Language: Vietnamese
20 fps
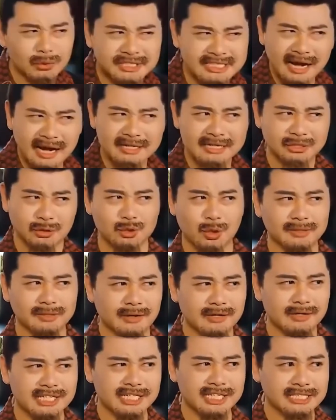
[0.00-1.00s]
đại càn đều
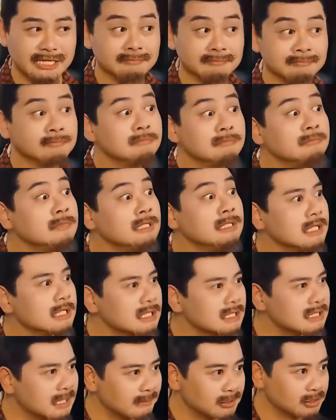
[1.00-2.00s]
không làm được thì ngài
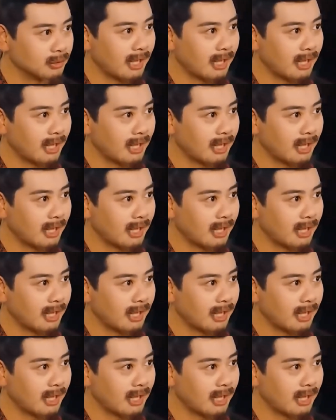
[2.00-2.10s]
làm kiểu